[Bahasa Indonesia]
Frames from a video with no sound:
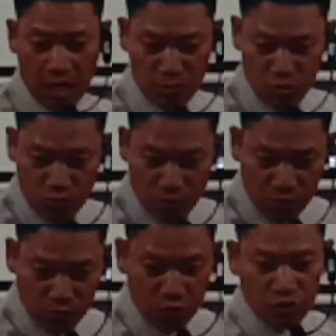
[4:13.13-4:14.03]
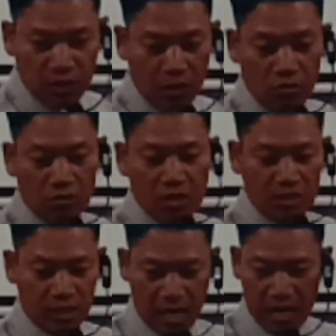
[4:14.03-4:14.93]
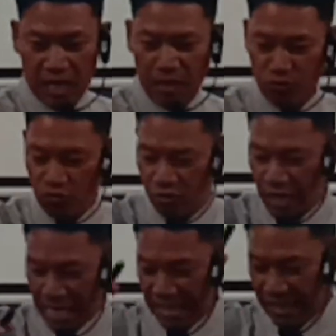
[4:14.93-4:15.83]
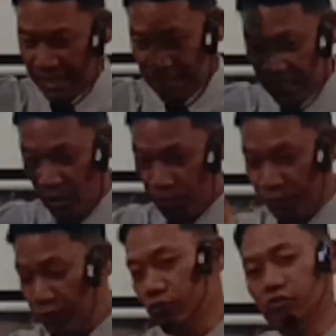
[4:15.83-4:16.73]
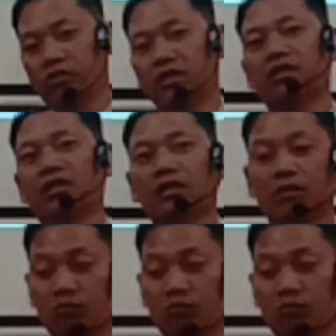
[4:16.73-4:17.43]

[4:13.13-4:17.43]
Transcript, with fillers: Kamu membunuh Saul, sekarang kamu akan saya bunuh di sini.